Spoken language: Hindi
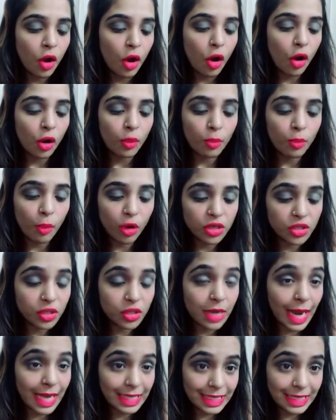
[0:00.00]
और
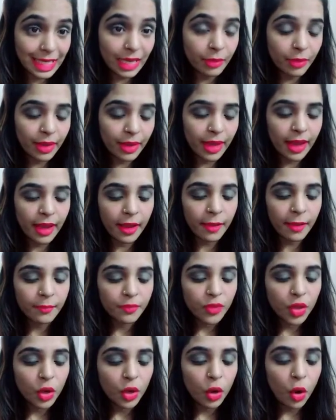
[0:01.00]
मॉइस्चराइजिंग भी है
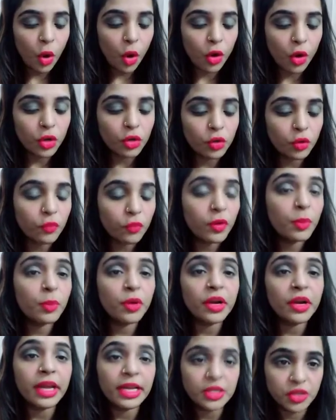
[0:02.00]
और यूवी
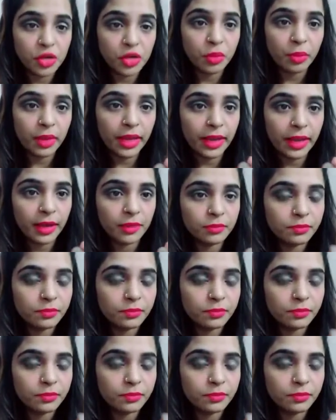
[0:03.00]
प्रोटेक्शन भी है